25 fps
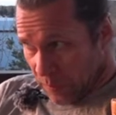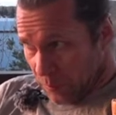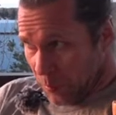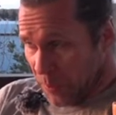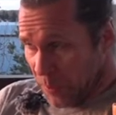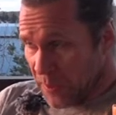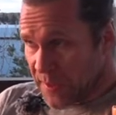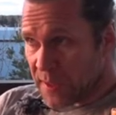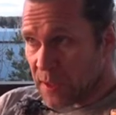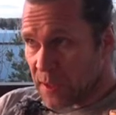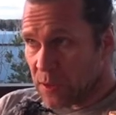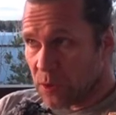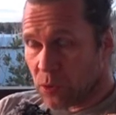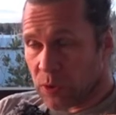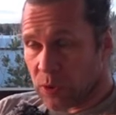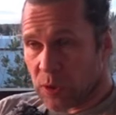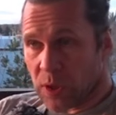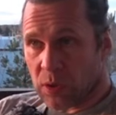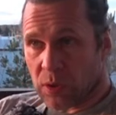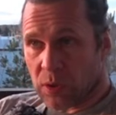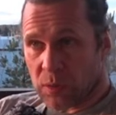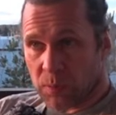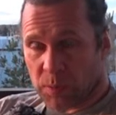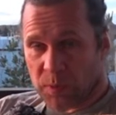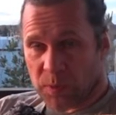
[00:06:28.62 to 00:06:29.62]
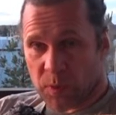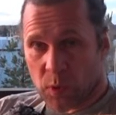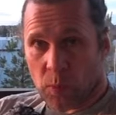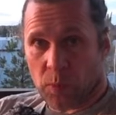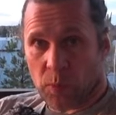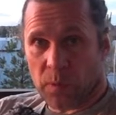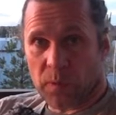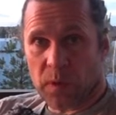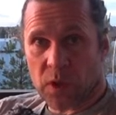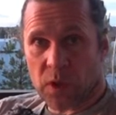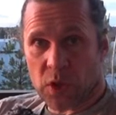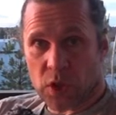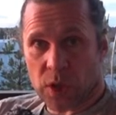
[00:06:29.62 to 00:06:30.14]
по ценнику все
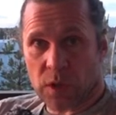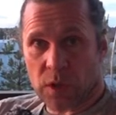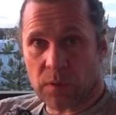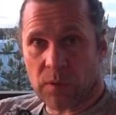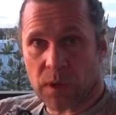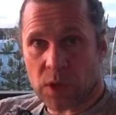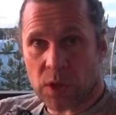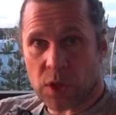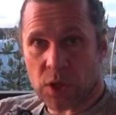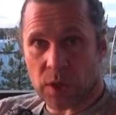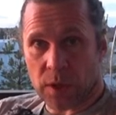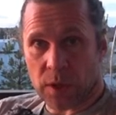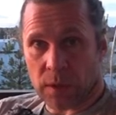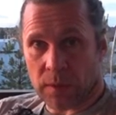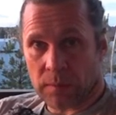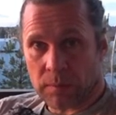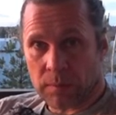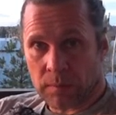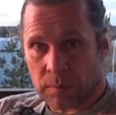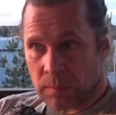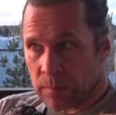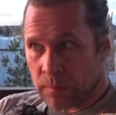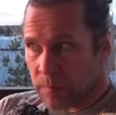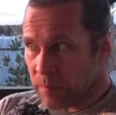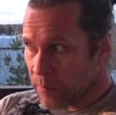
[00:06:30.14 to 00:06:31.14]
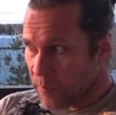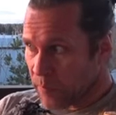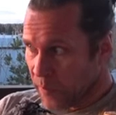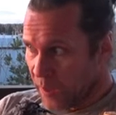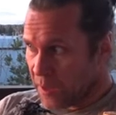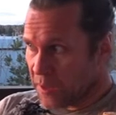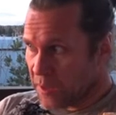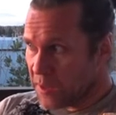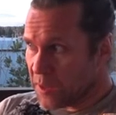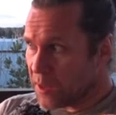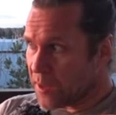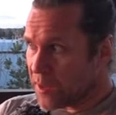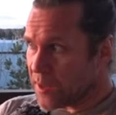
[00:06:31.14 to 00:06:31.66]
выше и выше,
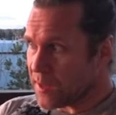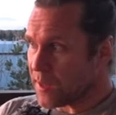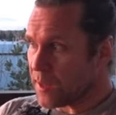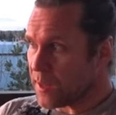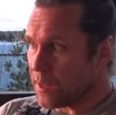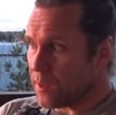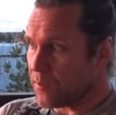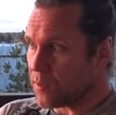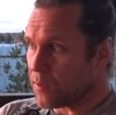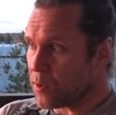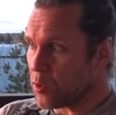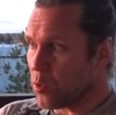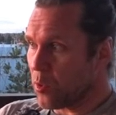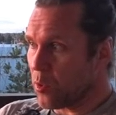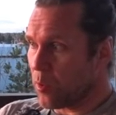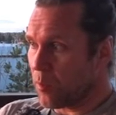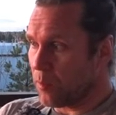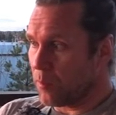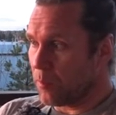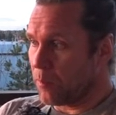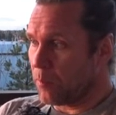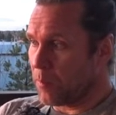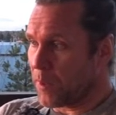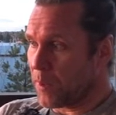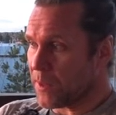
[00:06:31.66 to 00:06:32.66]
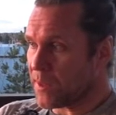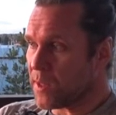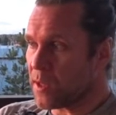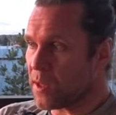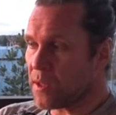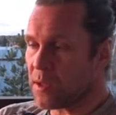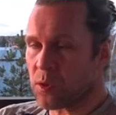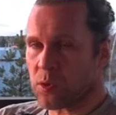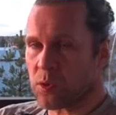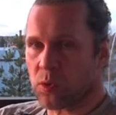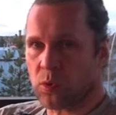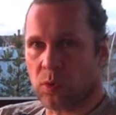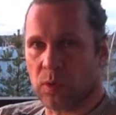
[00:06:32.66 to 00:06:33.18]
а игристые все по
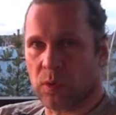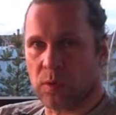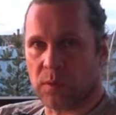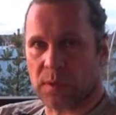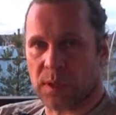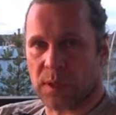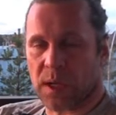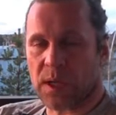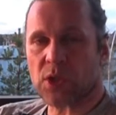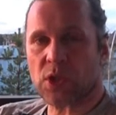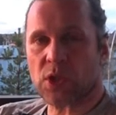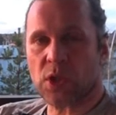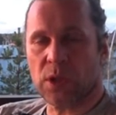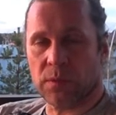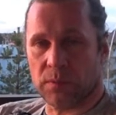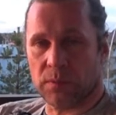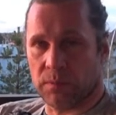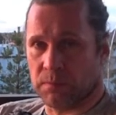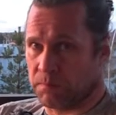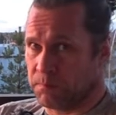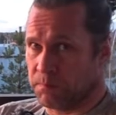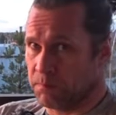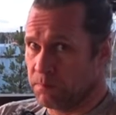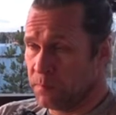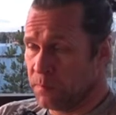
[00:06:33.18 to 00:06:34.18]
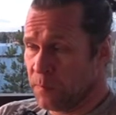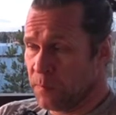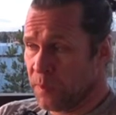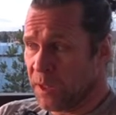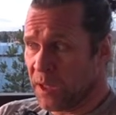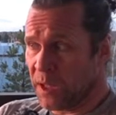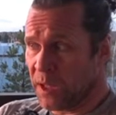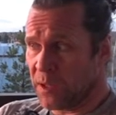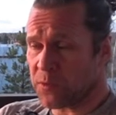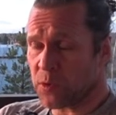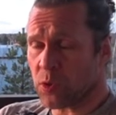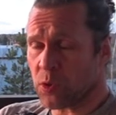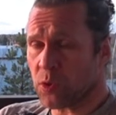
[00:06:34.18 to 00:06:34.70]
ценнику также
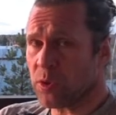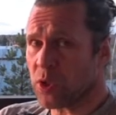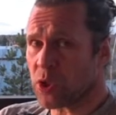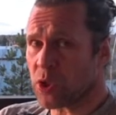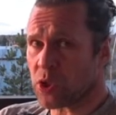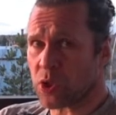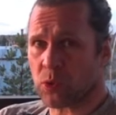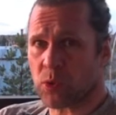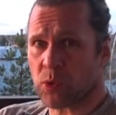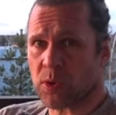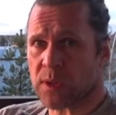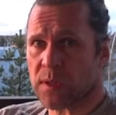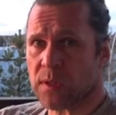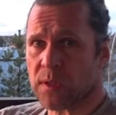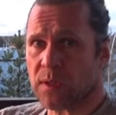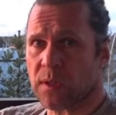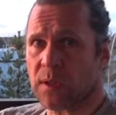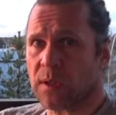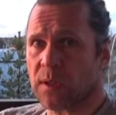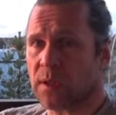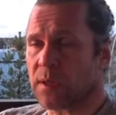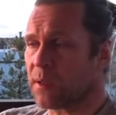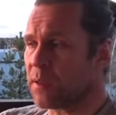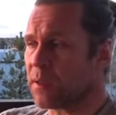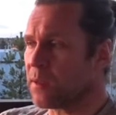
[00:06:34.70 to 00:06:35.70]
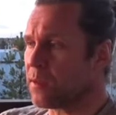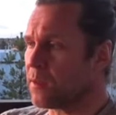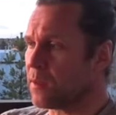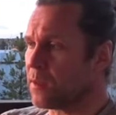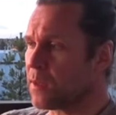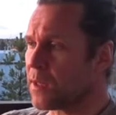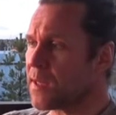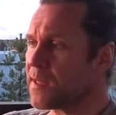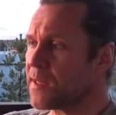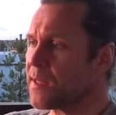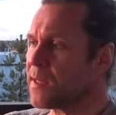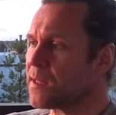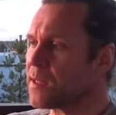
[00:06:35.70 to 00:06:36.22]
или, все ниже. То есть э,
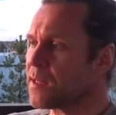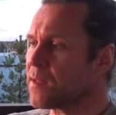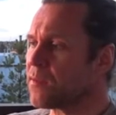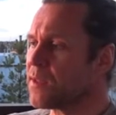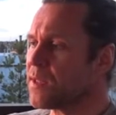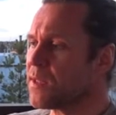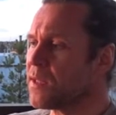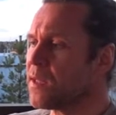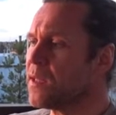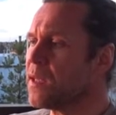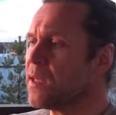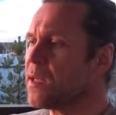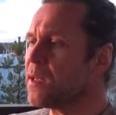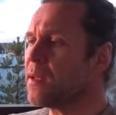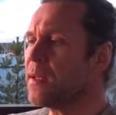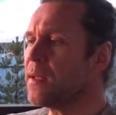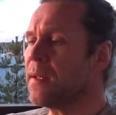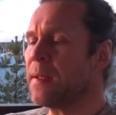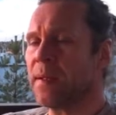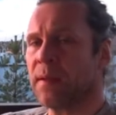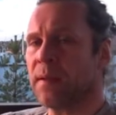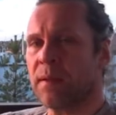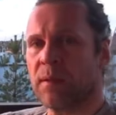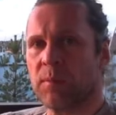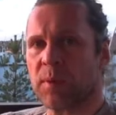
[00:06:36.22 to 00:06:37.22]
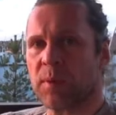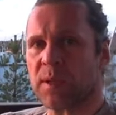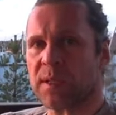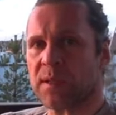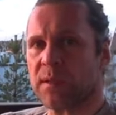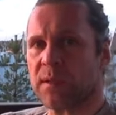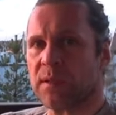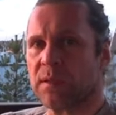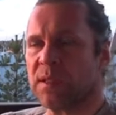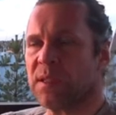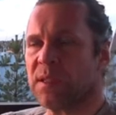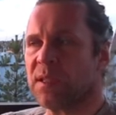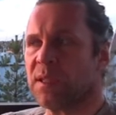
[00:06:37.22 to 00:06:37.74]
разница в цене
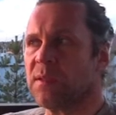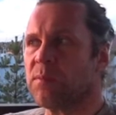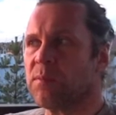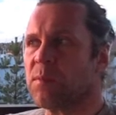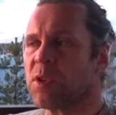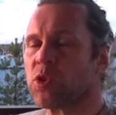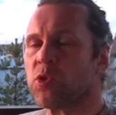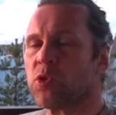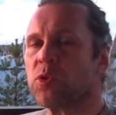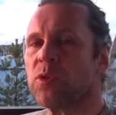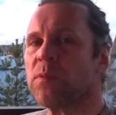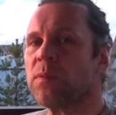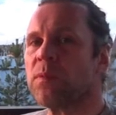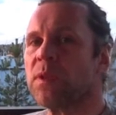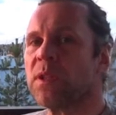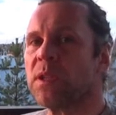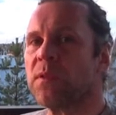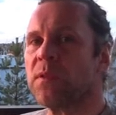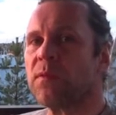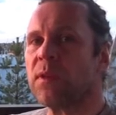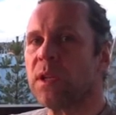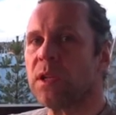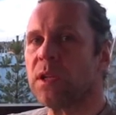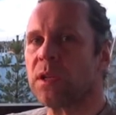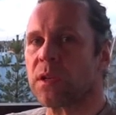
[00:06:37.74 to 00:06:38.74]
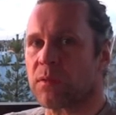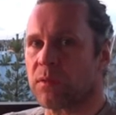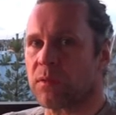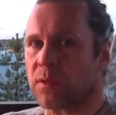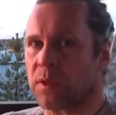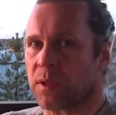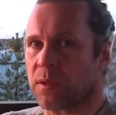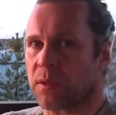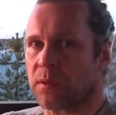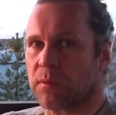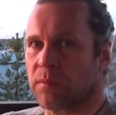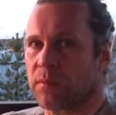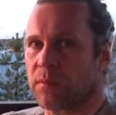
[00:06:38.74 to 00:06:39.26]
между ними
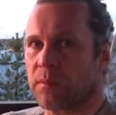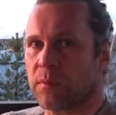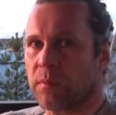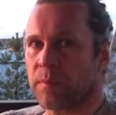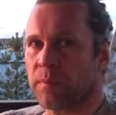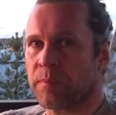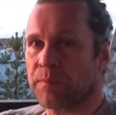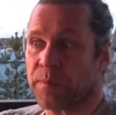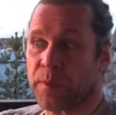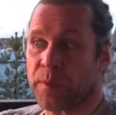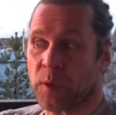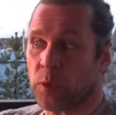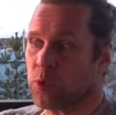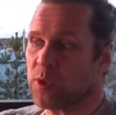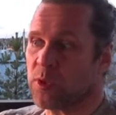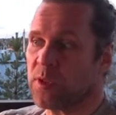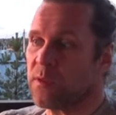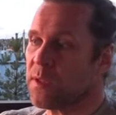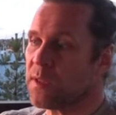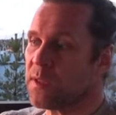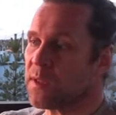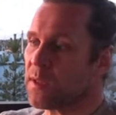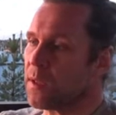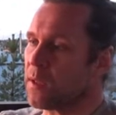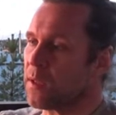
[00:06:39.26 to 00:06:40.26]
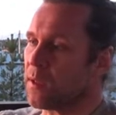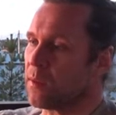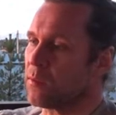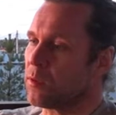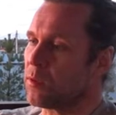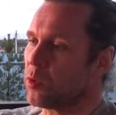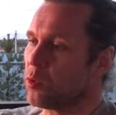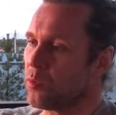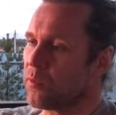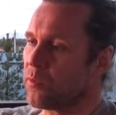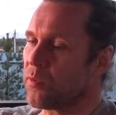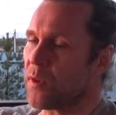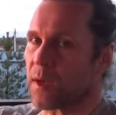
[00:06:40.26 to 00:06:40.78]
нивелирована. Удивительно,
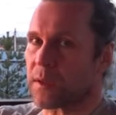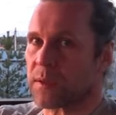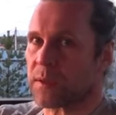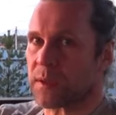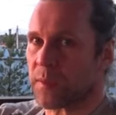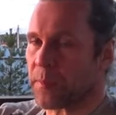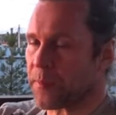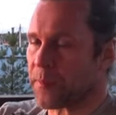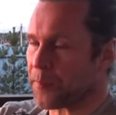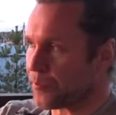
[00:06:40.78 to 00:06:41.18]
но факт.